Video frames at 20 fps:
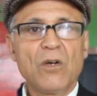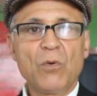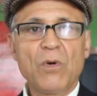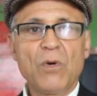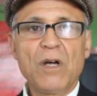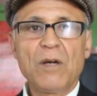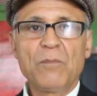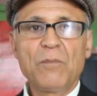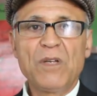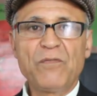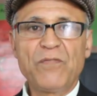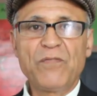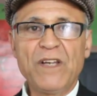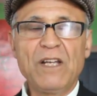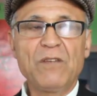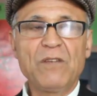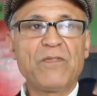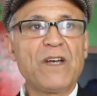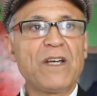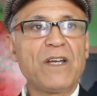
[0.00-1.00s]

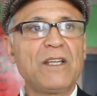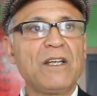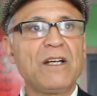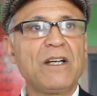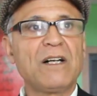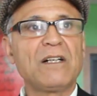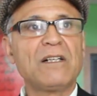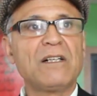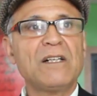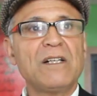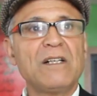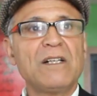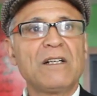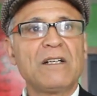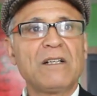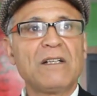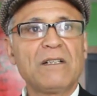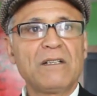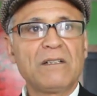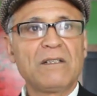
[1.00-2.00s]
وبالفعل فهي
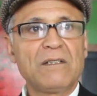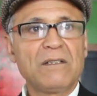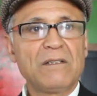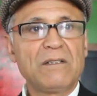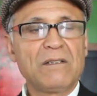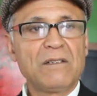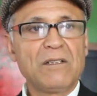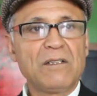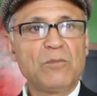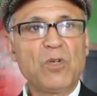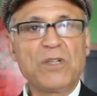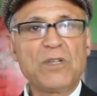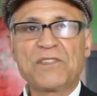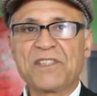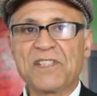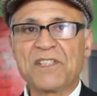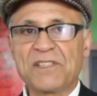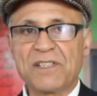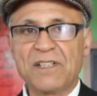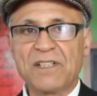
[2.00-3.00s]
آه،
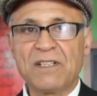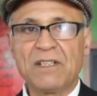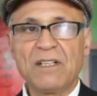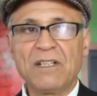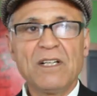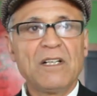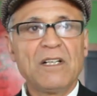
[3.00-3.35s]
مؤسسة